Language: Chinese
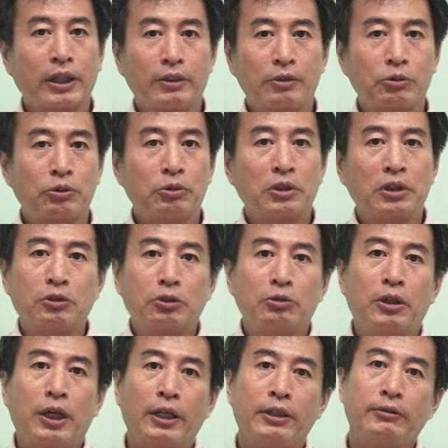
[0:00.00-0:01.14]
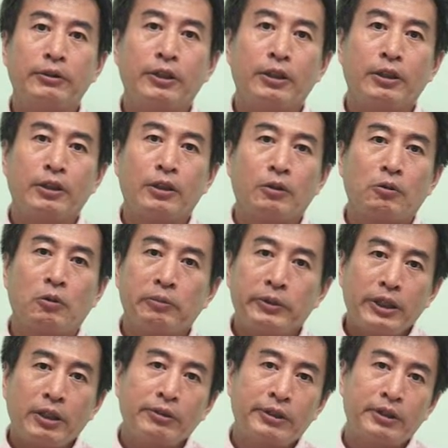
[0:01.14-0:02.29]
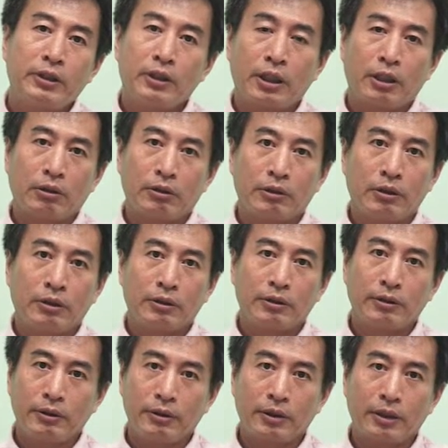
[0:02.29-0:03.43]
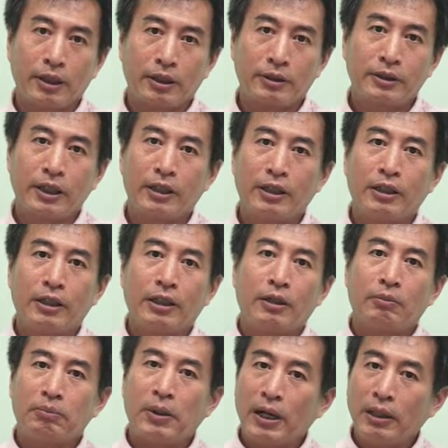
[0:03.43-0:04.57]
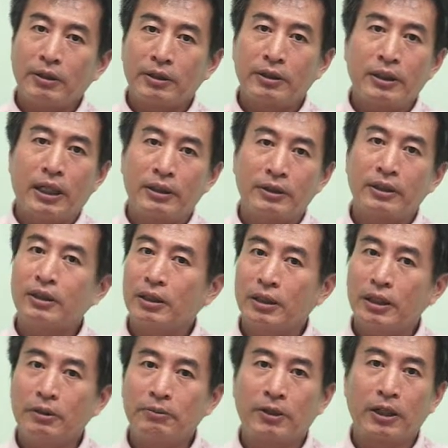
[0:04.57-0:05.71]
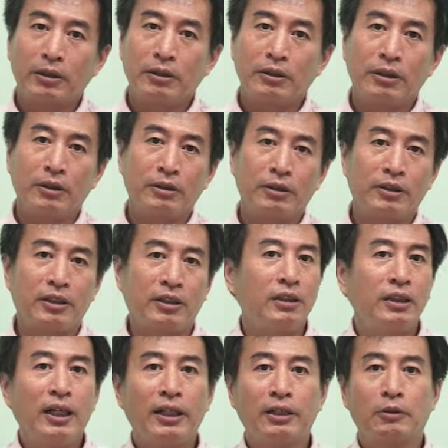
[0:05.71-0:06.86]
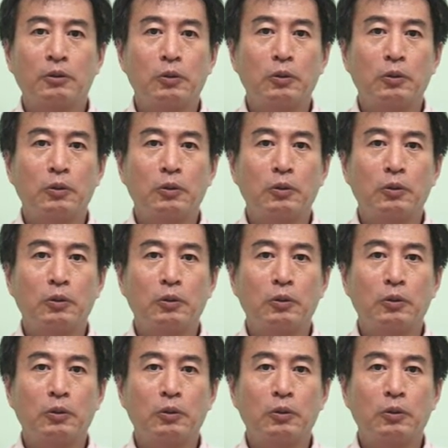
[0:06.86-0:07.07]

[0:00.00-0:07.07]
说了出来。我们要知道，事实上在巴勒斯坦这个地方，其实其他的。